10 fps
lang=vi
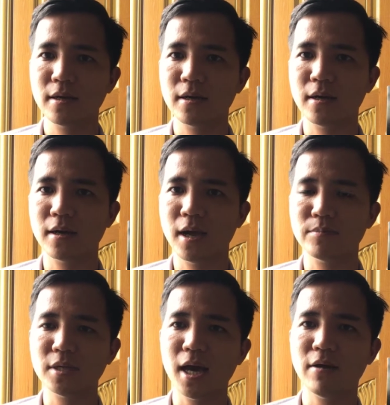à,
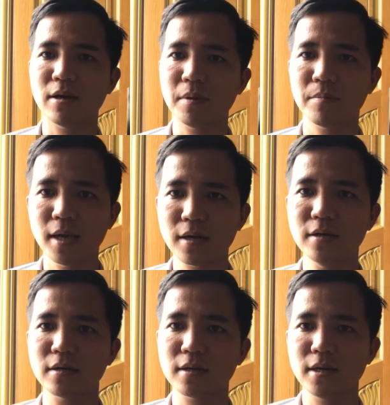làm sao để mình biết
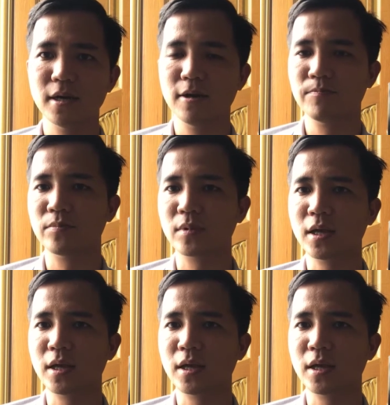được ừ,